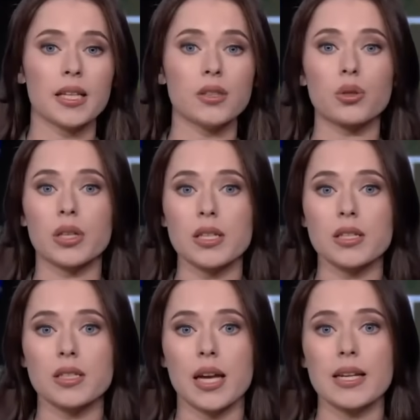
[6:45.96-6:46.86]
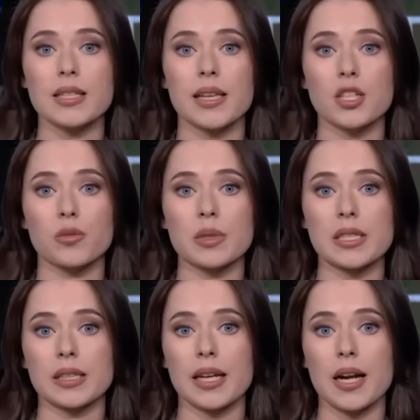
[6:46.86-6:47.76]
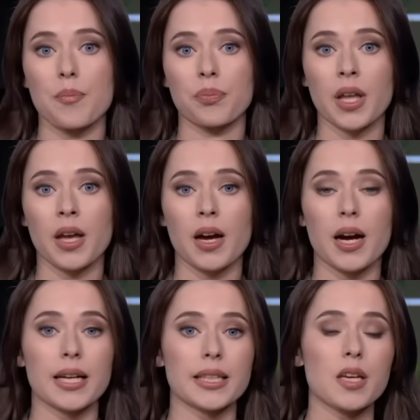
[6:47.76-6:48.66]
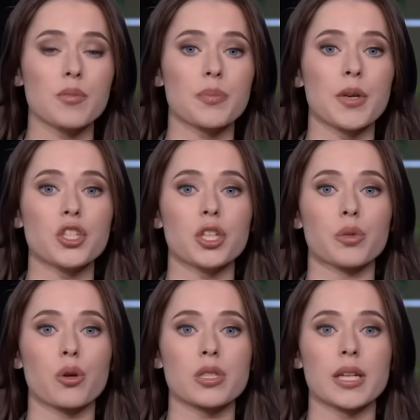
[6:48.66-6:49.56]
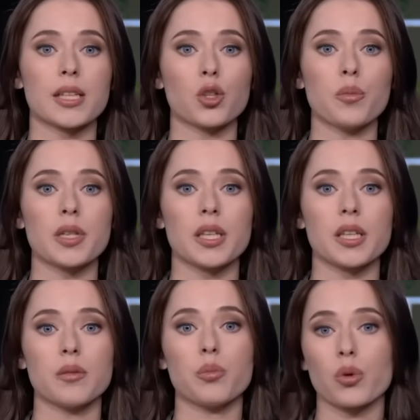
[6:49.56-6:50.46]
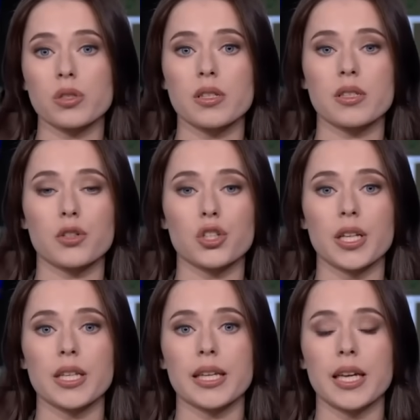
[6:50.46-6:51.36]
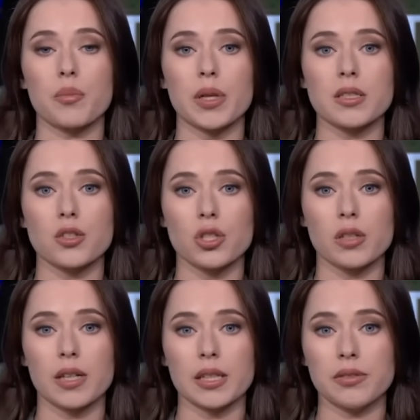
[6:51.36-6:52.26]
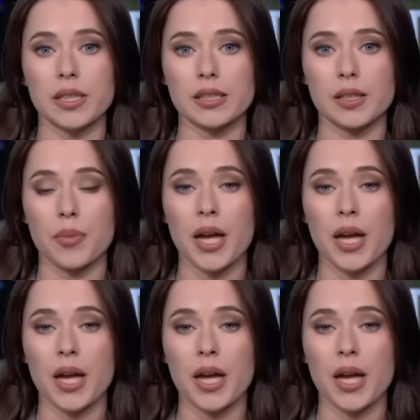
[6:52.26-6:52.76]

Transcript: и другие социально значимые сектора. А они обеспечили бы рост экономики и после завершения геополитического конфликта.